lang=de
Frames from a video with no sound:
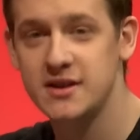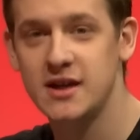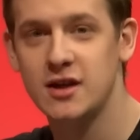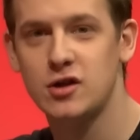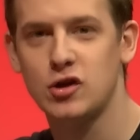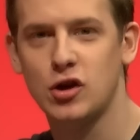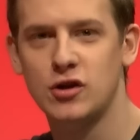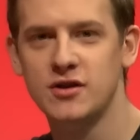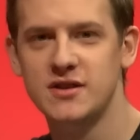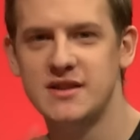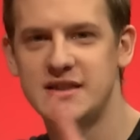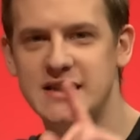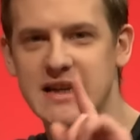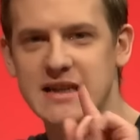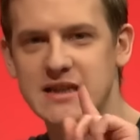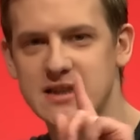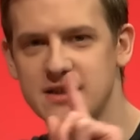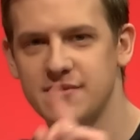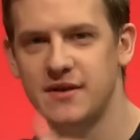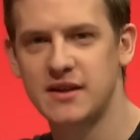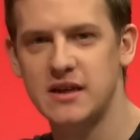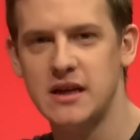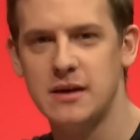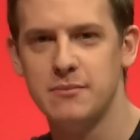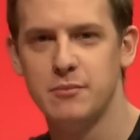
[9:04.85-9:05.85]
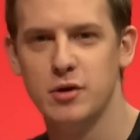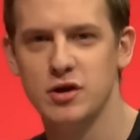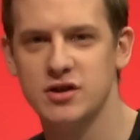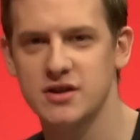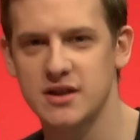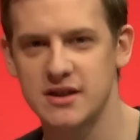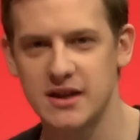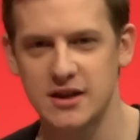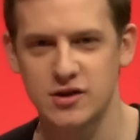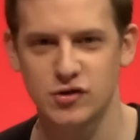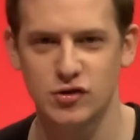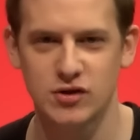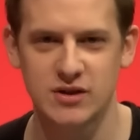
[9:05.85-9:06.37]
Ihr könnt jetzt, wenn ihr
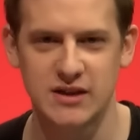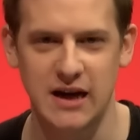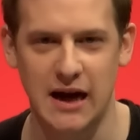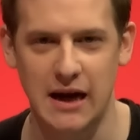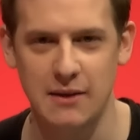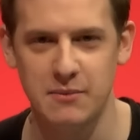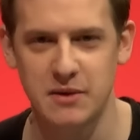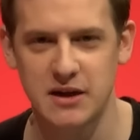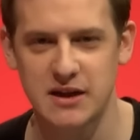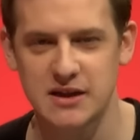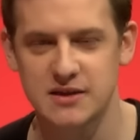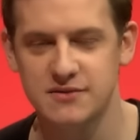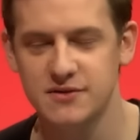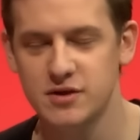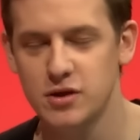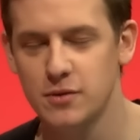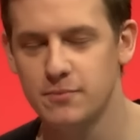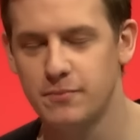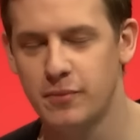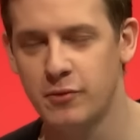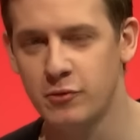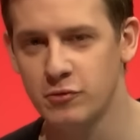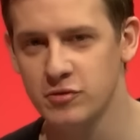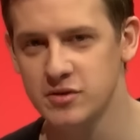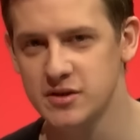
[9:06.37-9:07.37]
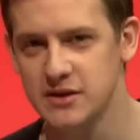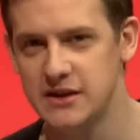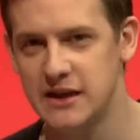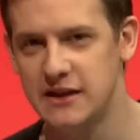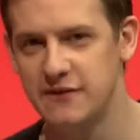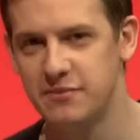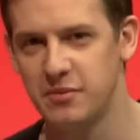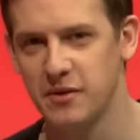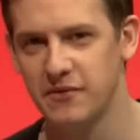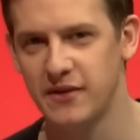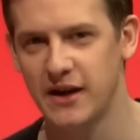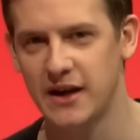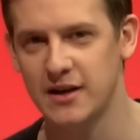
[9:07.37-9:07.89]
möchtet, natürlich einmal das Video
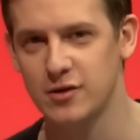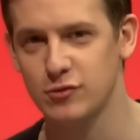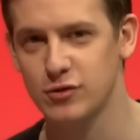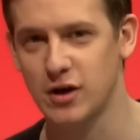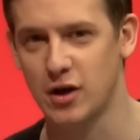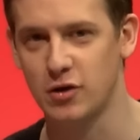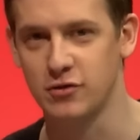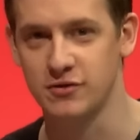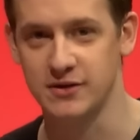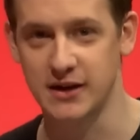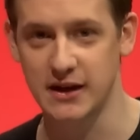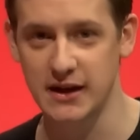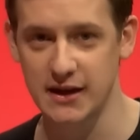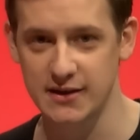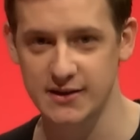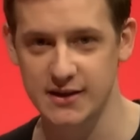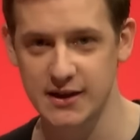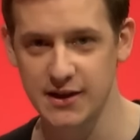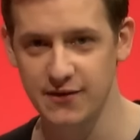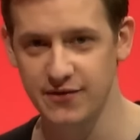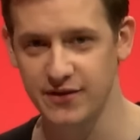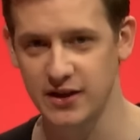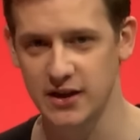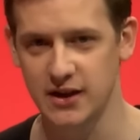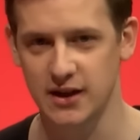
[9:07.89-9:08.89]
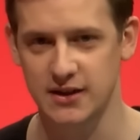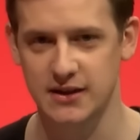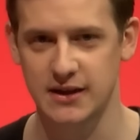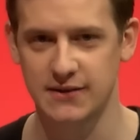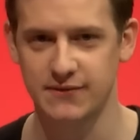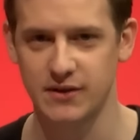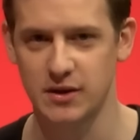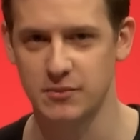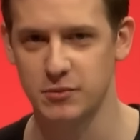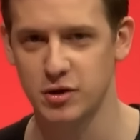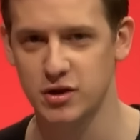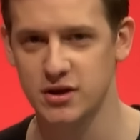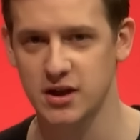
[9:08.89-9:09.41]
positiv bewerten oder auch negativ, je nachdem,
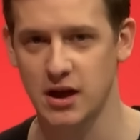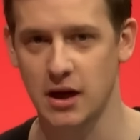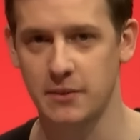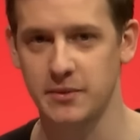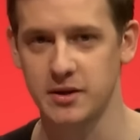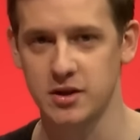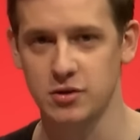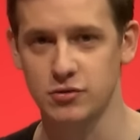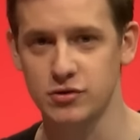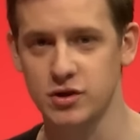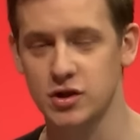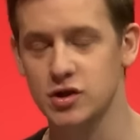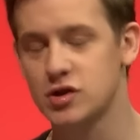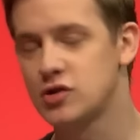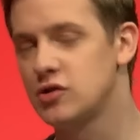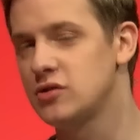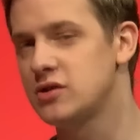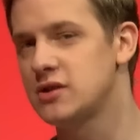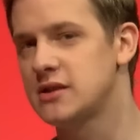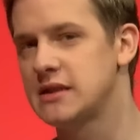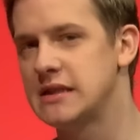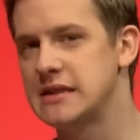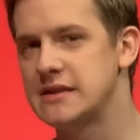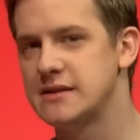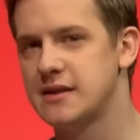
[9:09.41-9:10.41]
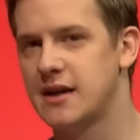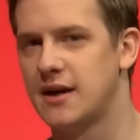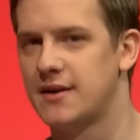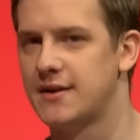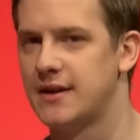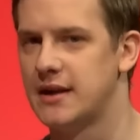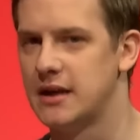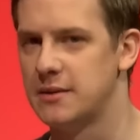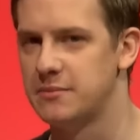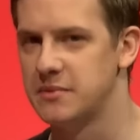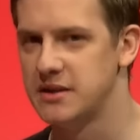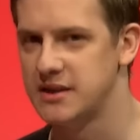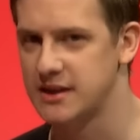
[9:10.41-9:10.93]
wie ihr möchtet. Aber ihr unterstützt diesen
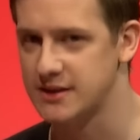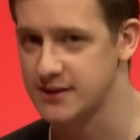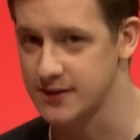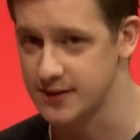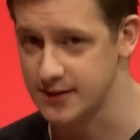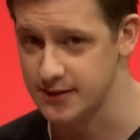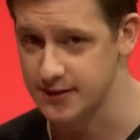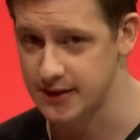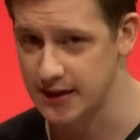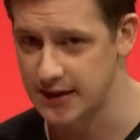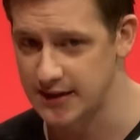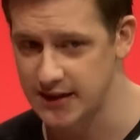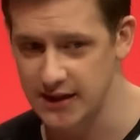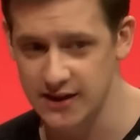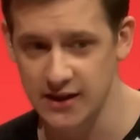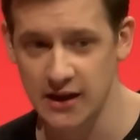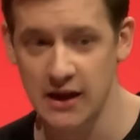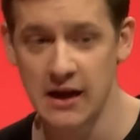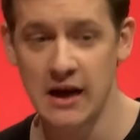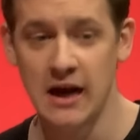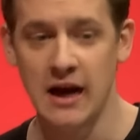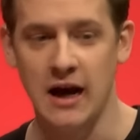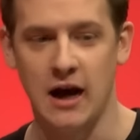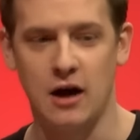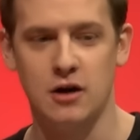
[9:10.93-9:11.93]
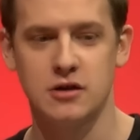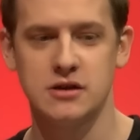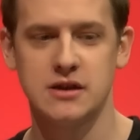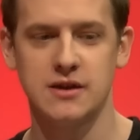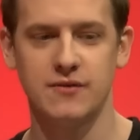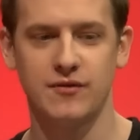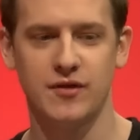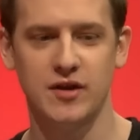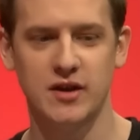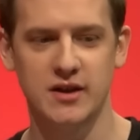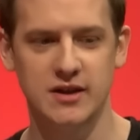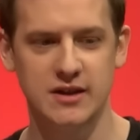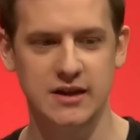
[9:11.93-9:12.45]
Kanal damit. Das ist sehr nett.
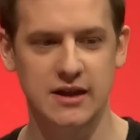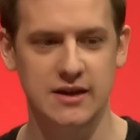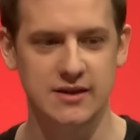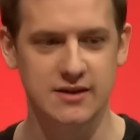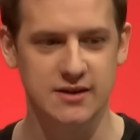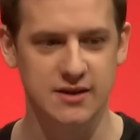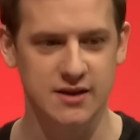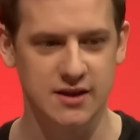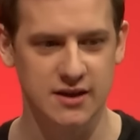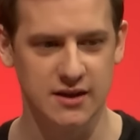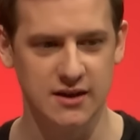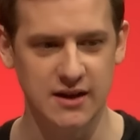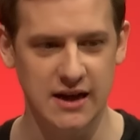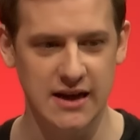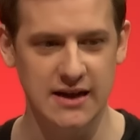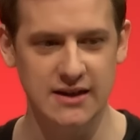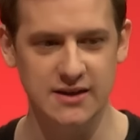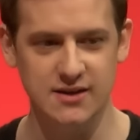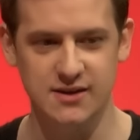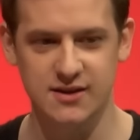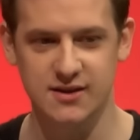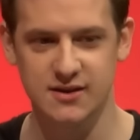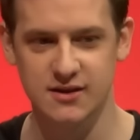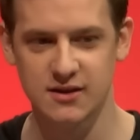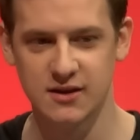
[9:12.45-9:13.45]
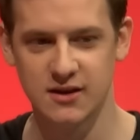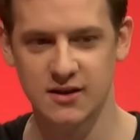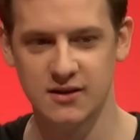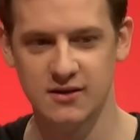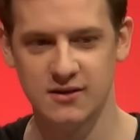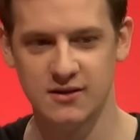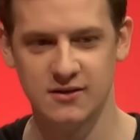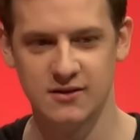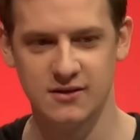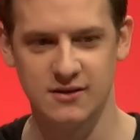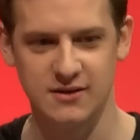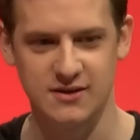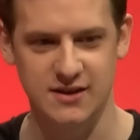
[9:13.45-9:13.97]
Außerdem findet ihr jetzt links.
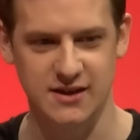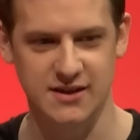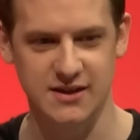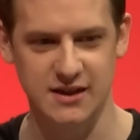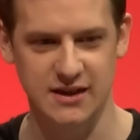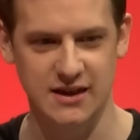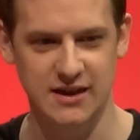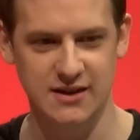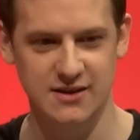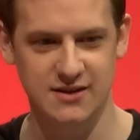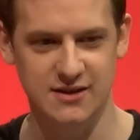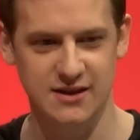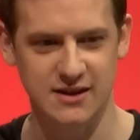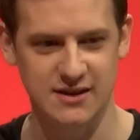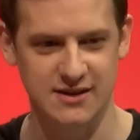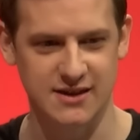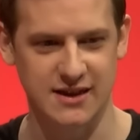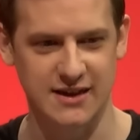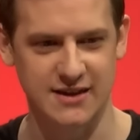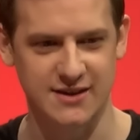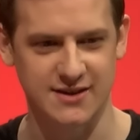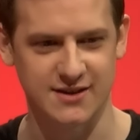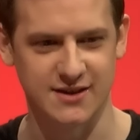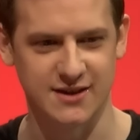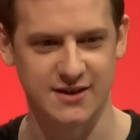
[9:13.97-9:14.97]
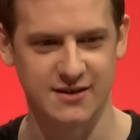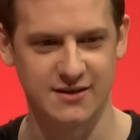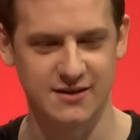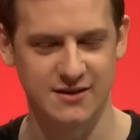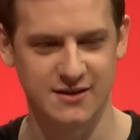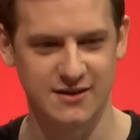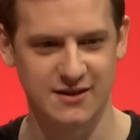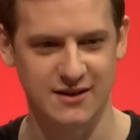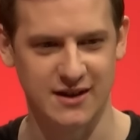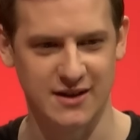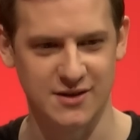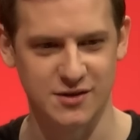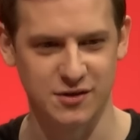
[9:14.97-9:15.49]
Ist das hier links? Ne, ist rechts, ne?
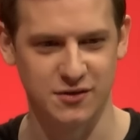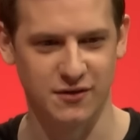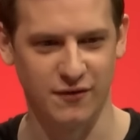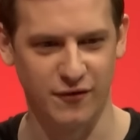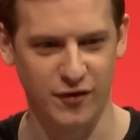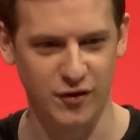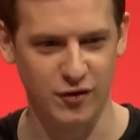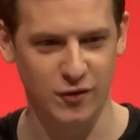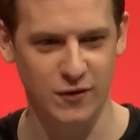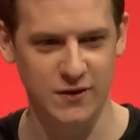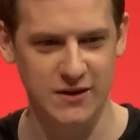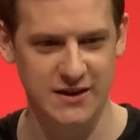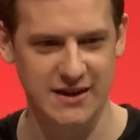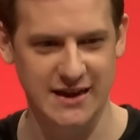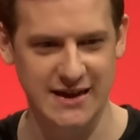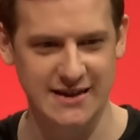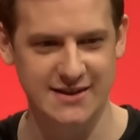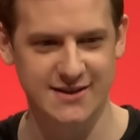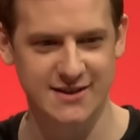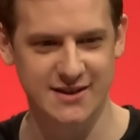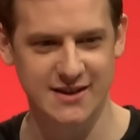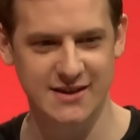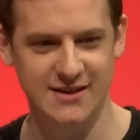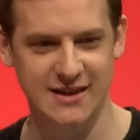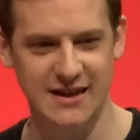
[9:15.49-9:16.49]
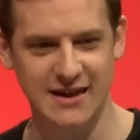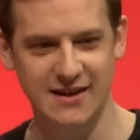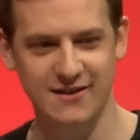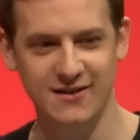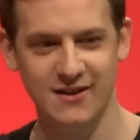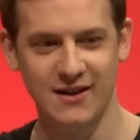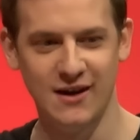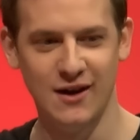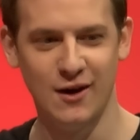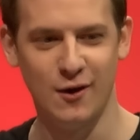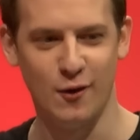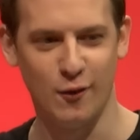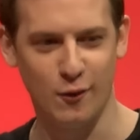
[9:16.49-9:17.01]
also von euch rechts gesehen
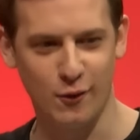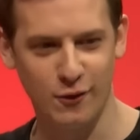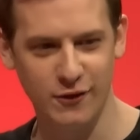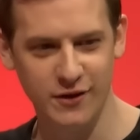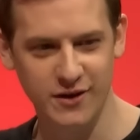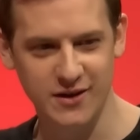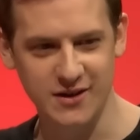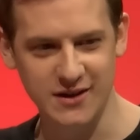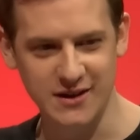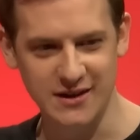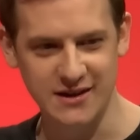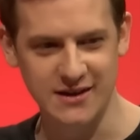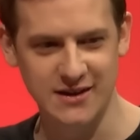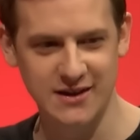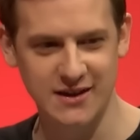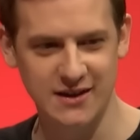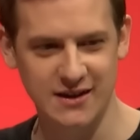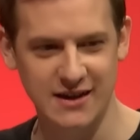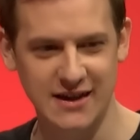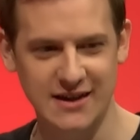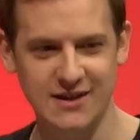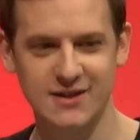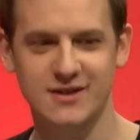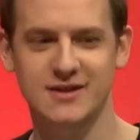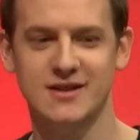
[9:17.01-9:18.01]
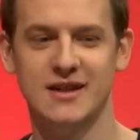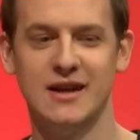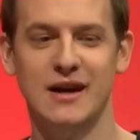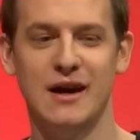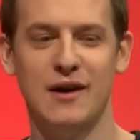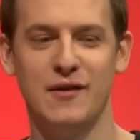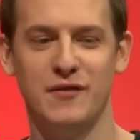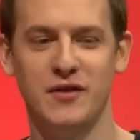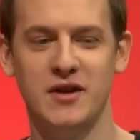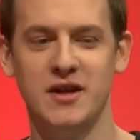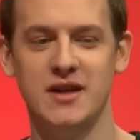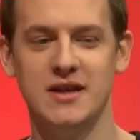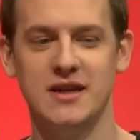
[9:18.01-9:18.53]
und hier links
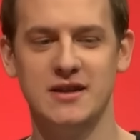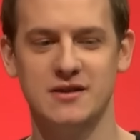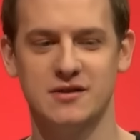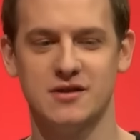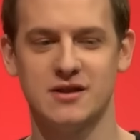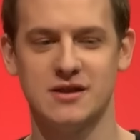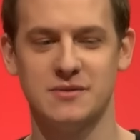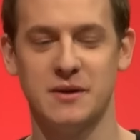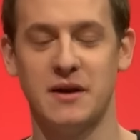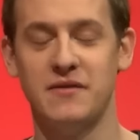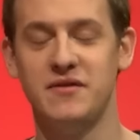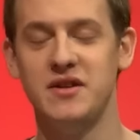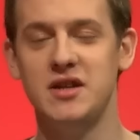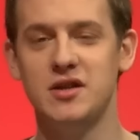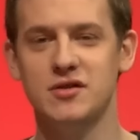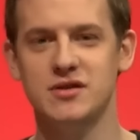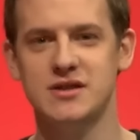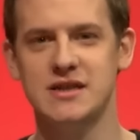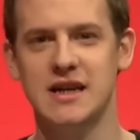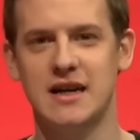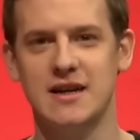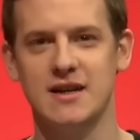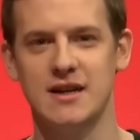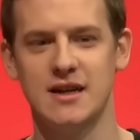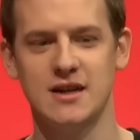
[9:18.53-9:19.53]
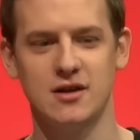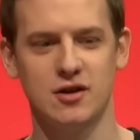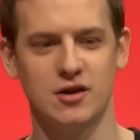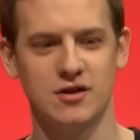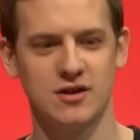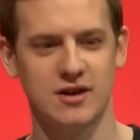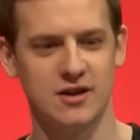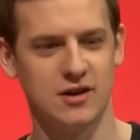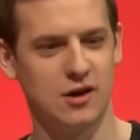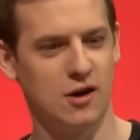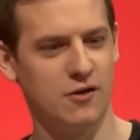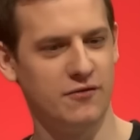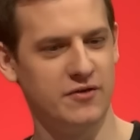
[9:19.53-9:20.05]
findet ihr jetzt noch zwei Videos, die ihr anklicken
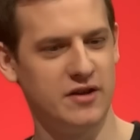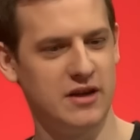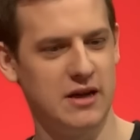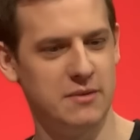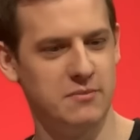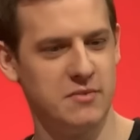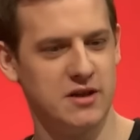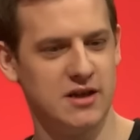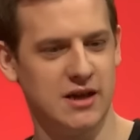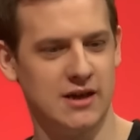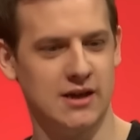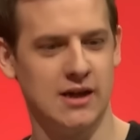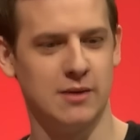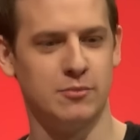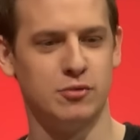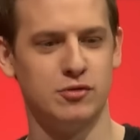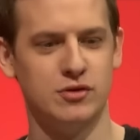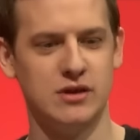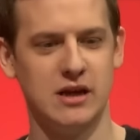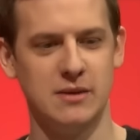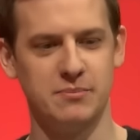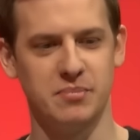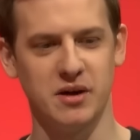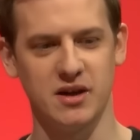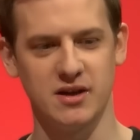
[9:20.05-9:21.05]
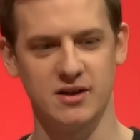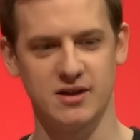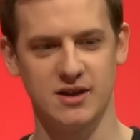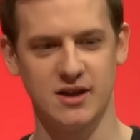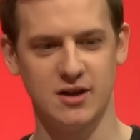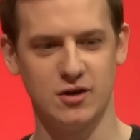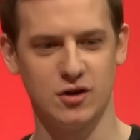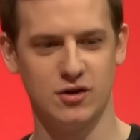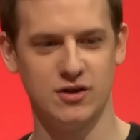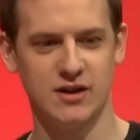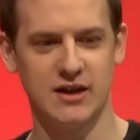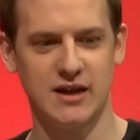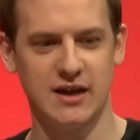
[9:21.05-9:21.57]
könnt, genau wie in der Mitte einen Abonnier-Button,
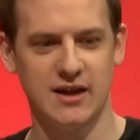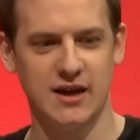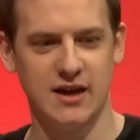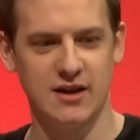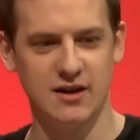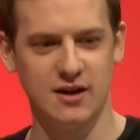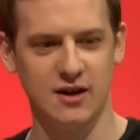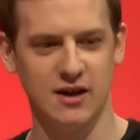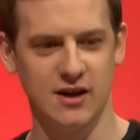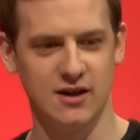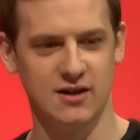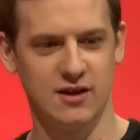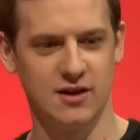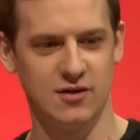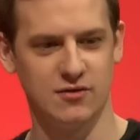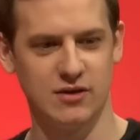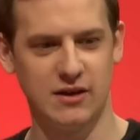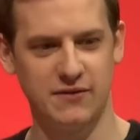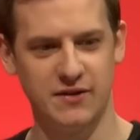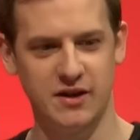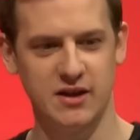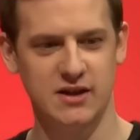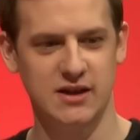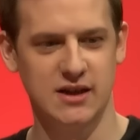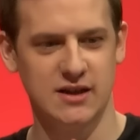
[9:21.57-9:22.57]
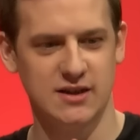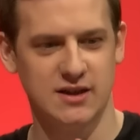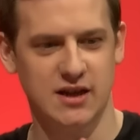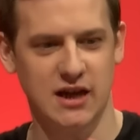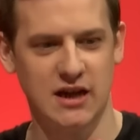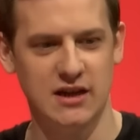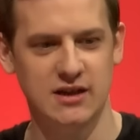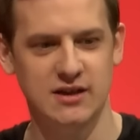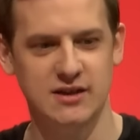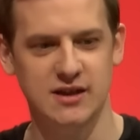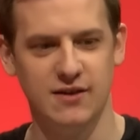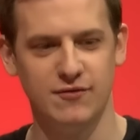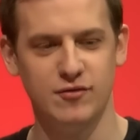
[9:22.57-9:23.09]
den könnt ihr gerne anklicken und dann werdet ihr ein
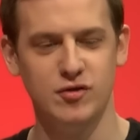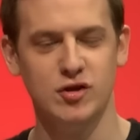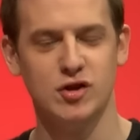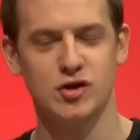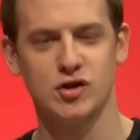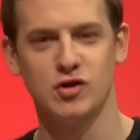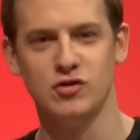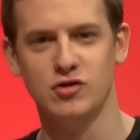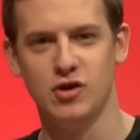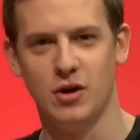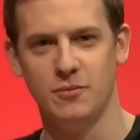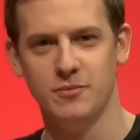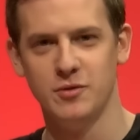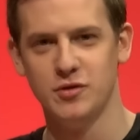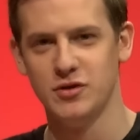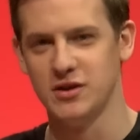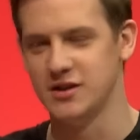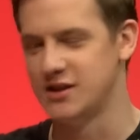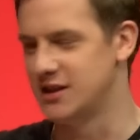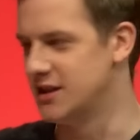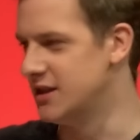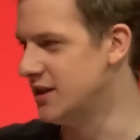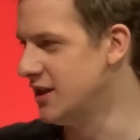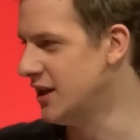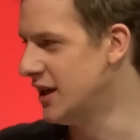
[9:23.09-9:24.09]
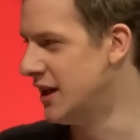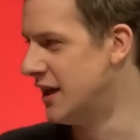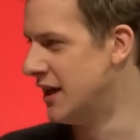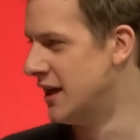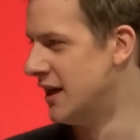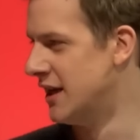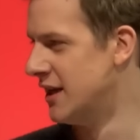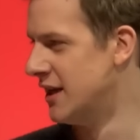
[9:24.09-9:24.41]
Teil dieser wunderschönen oh, Community. Geil.